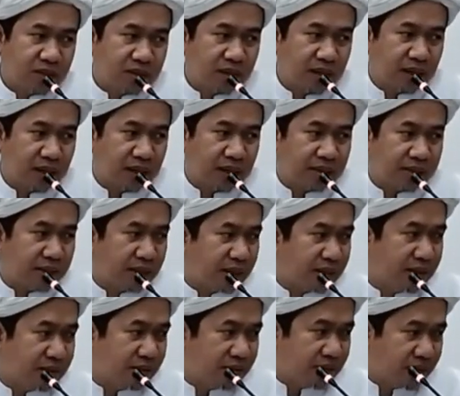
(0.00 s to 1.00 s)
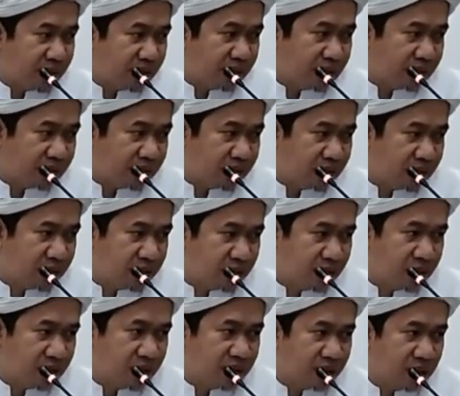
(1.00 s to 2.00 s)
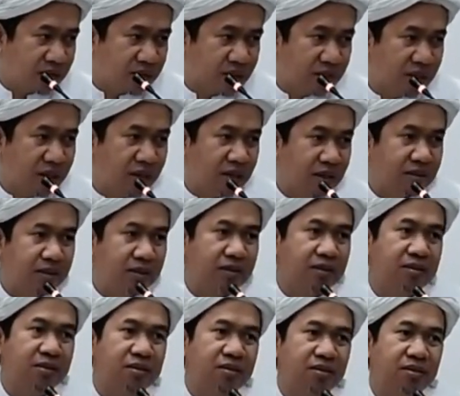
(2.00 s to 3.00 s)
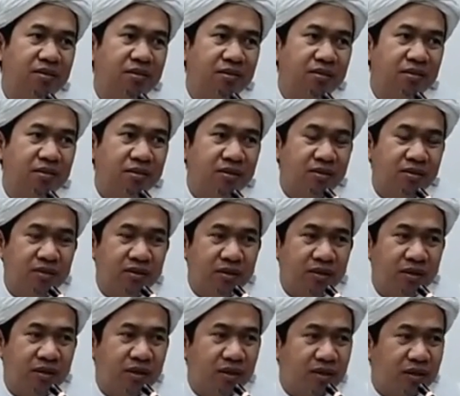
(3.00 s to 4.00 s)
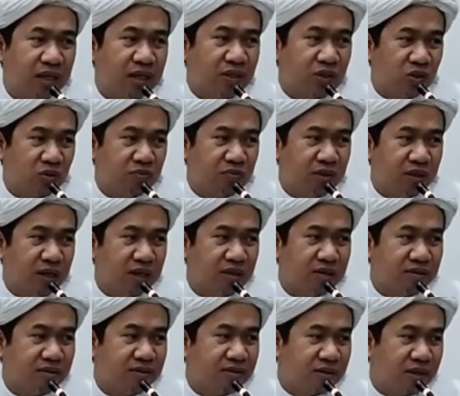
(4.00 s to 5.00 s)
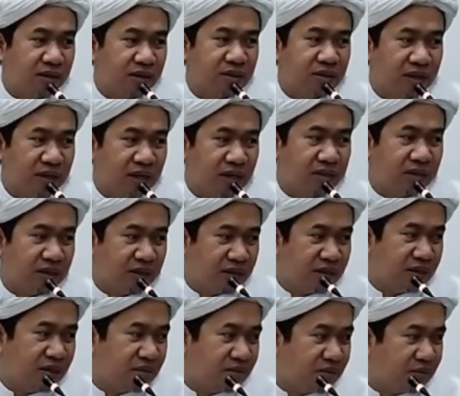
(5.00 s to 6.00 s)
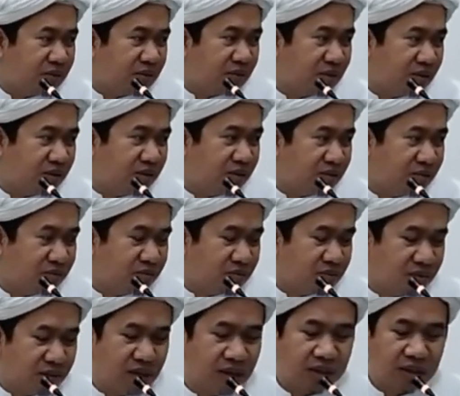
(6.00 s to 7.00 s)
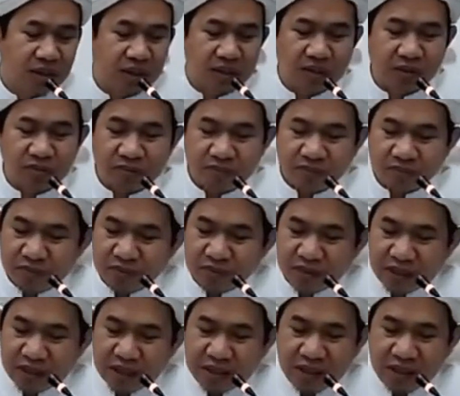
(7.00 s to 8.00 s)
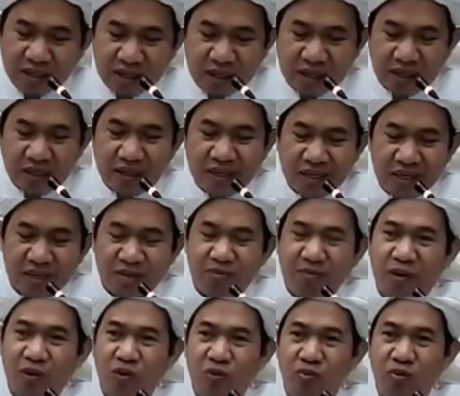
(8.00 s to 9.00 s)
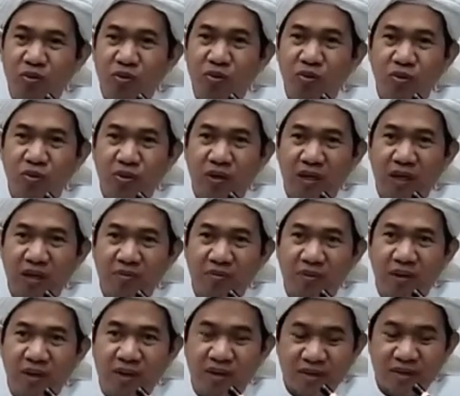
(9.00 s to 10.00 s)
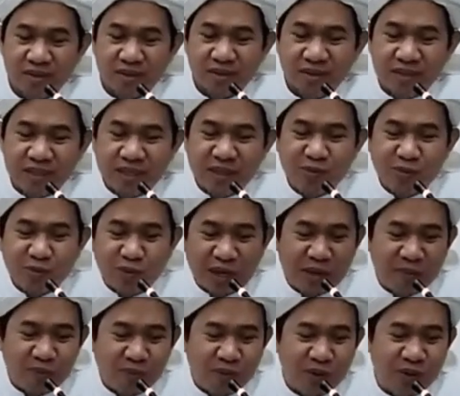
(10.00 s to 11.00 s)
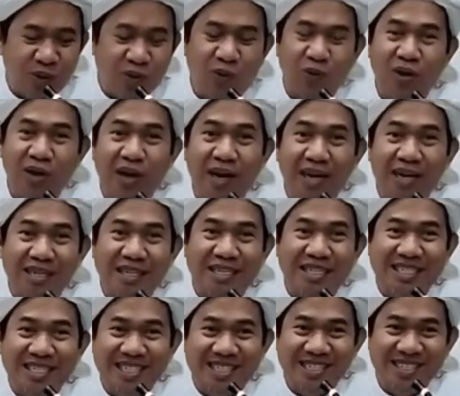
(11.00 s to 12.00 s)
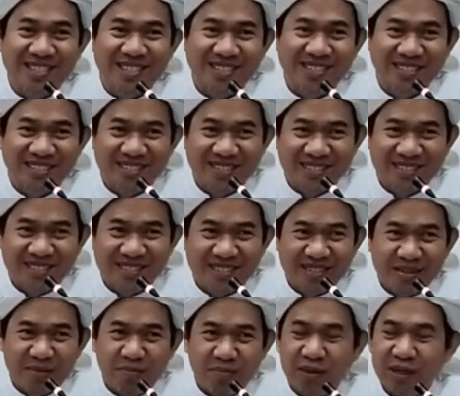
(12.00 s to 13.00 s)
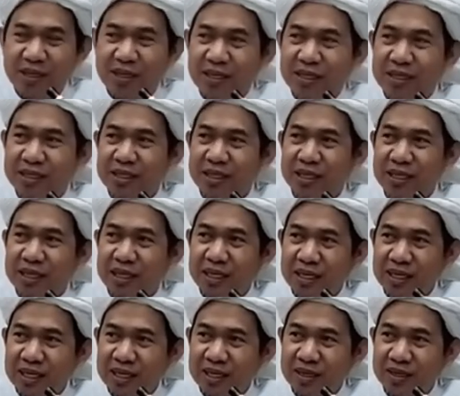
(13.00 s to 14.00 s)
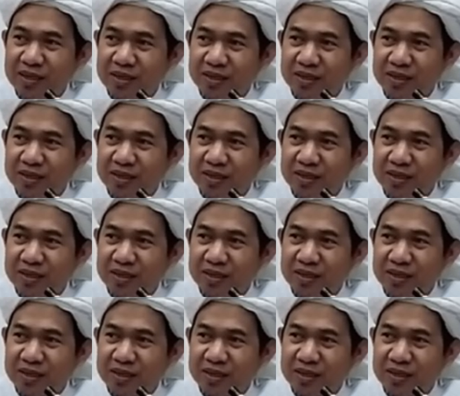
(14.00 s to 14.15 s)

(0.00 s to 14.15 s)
Karangan saya itu hmm. asmilatik. Dia takjub dengan asmilatik kita. Dia takjub. Kata dia, ini baru buku. Kenapa? Ini bukan punya orang, kata dia. Bikin sendiri.